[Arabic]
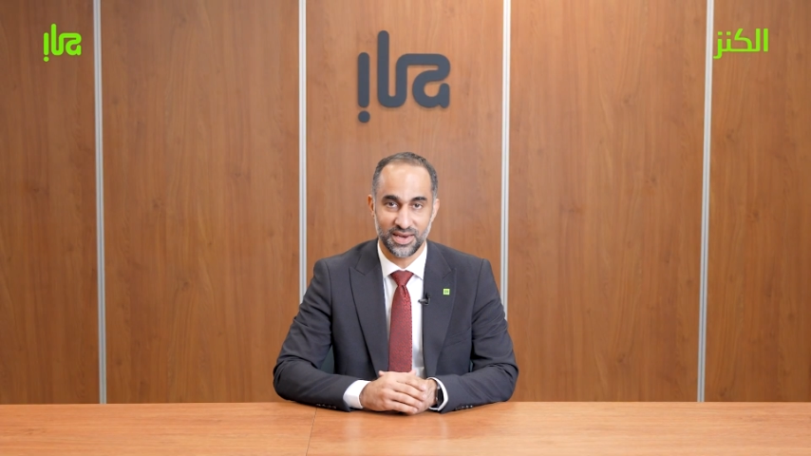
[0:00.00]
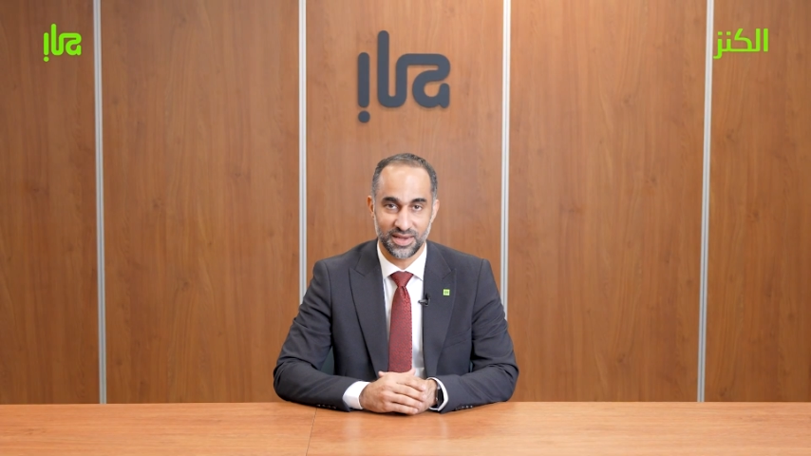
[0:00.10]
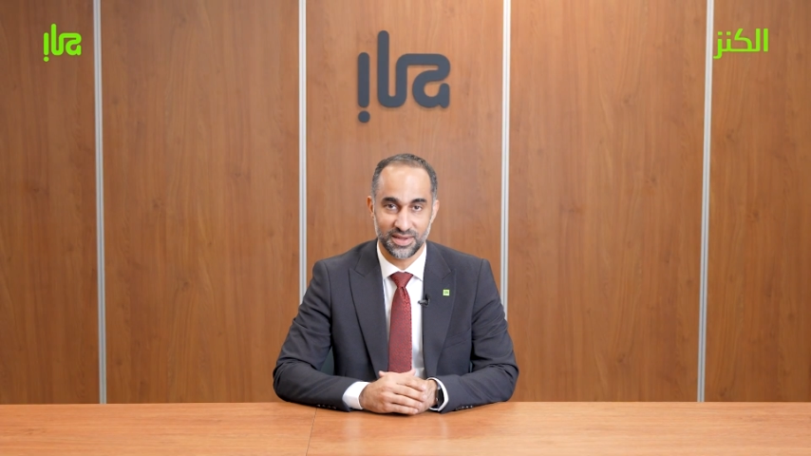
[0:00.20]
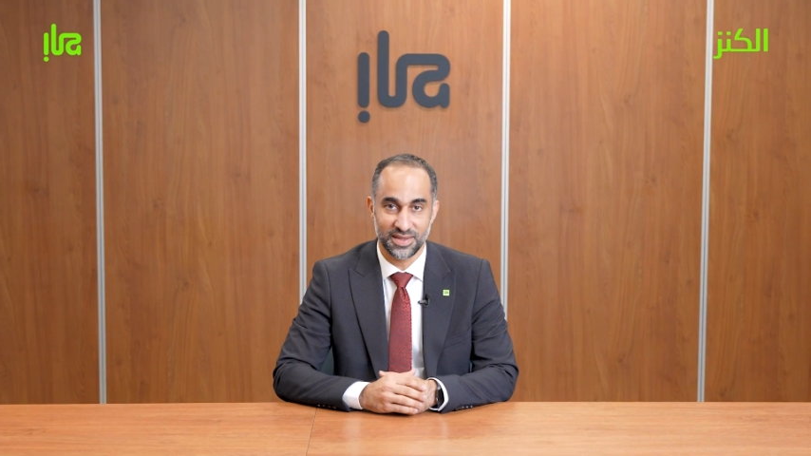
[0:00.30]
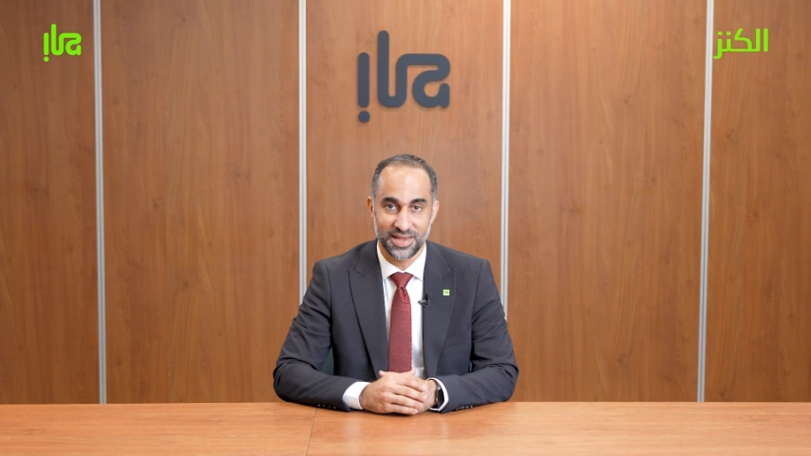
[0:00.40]

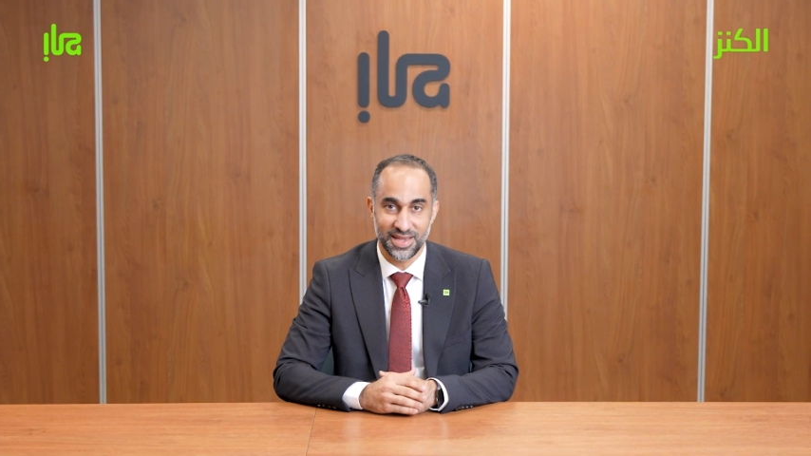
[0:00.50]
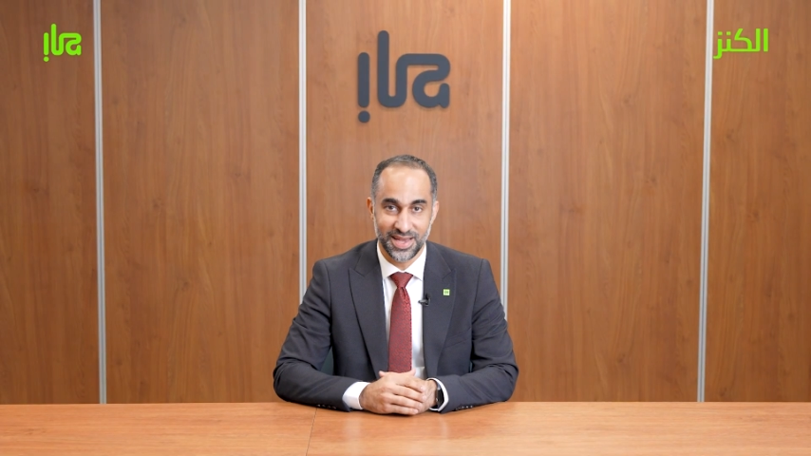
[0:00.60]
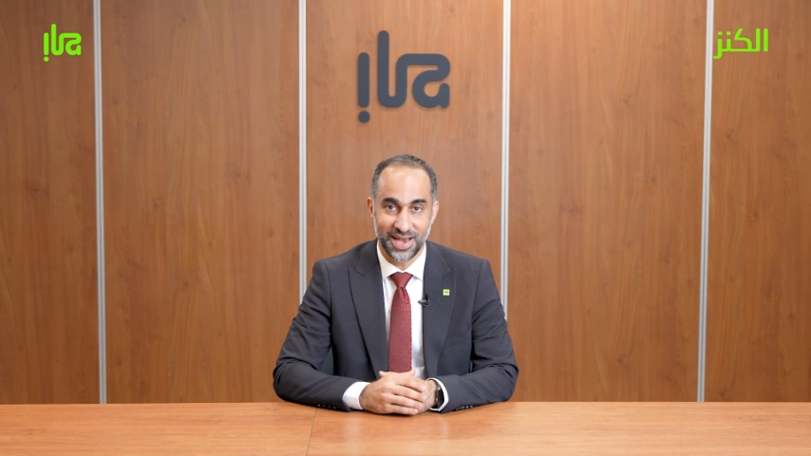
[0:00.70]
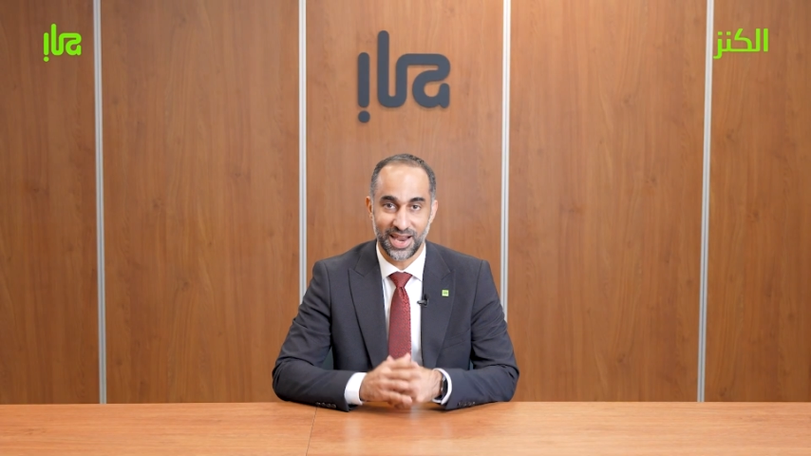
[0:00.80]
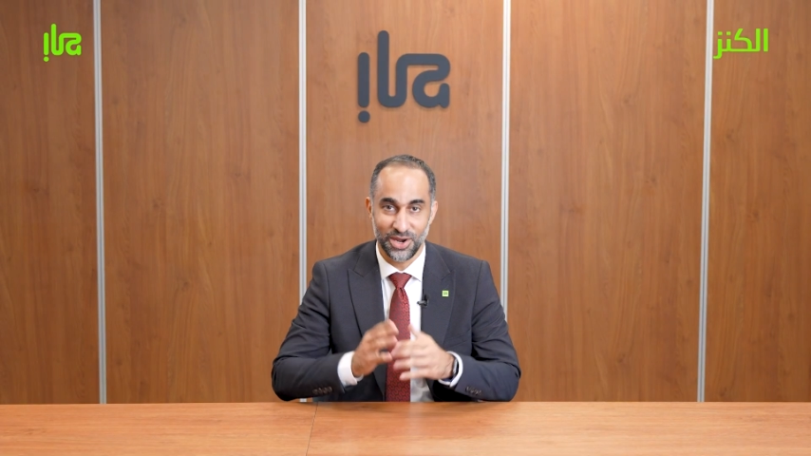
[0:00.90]
إله
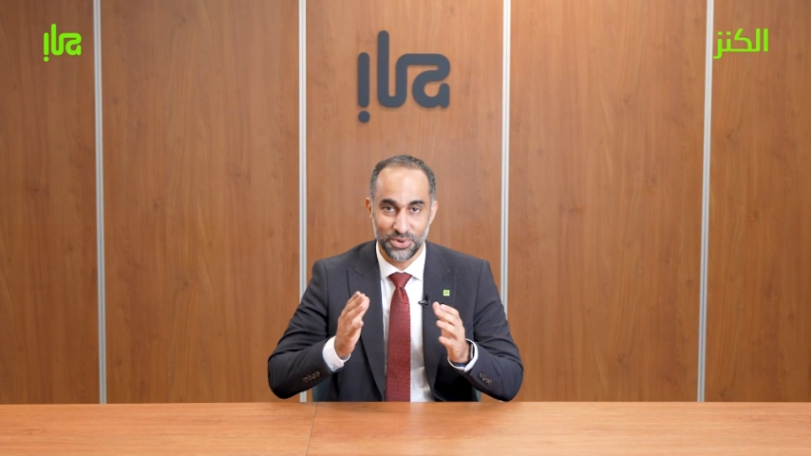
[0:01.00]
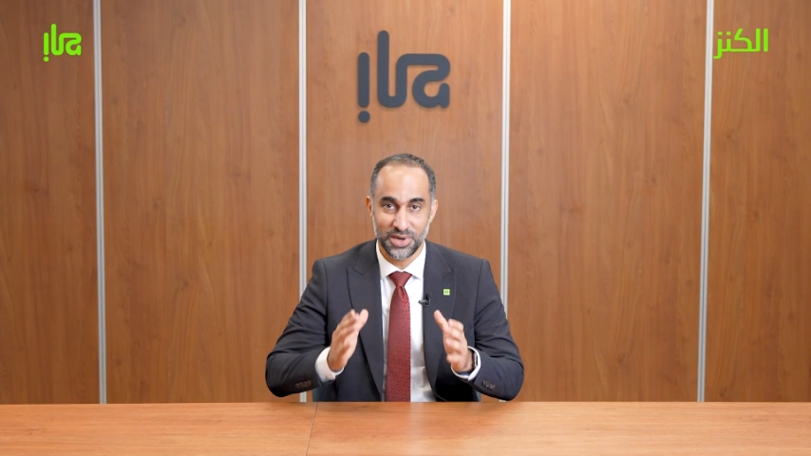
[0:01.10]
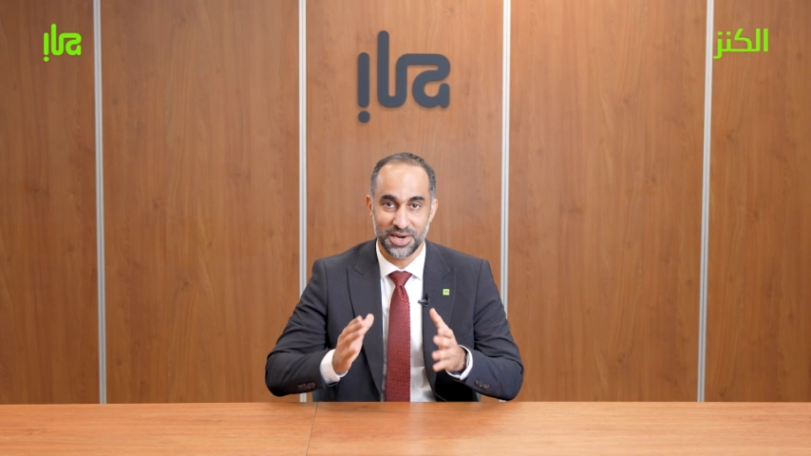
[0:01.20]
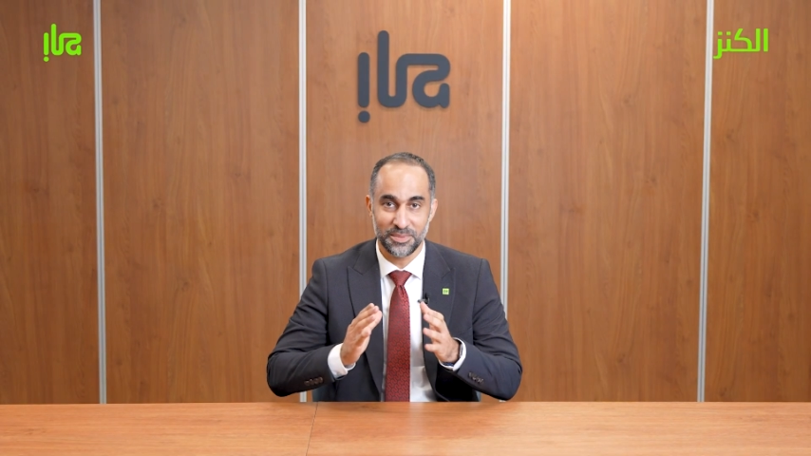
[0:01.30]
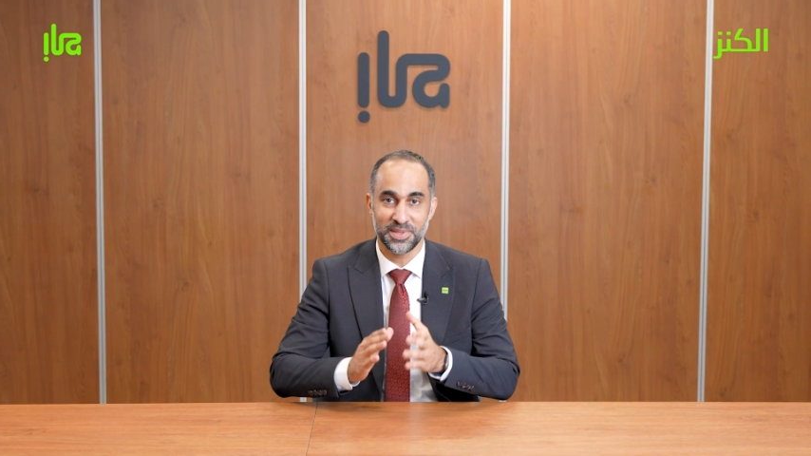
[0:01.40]

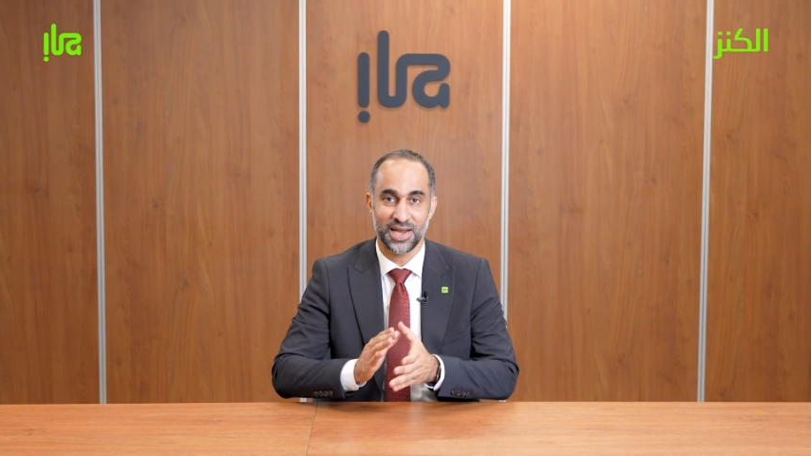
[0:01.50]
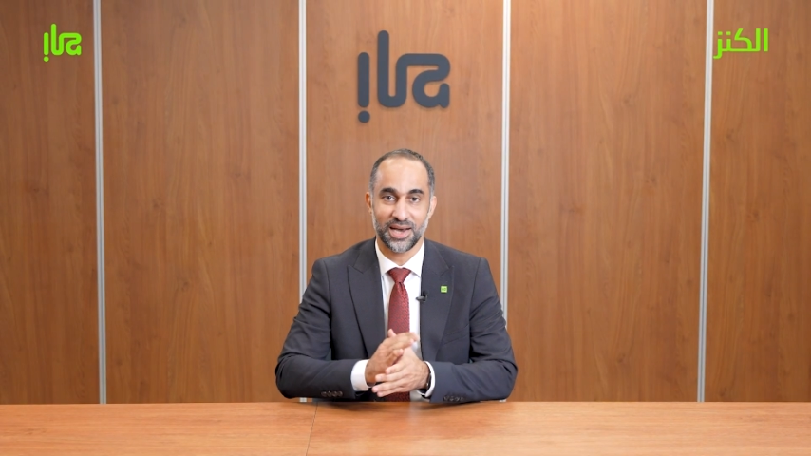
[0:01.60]
خلونا نبدأ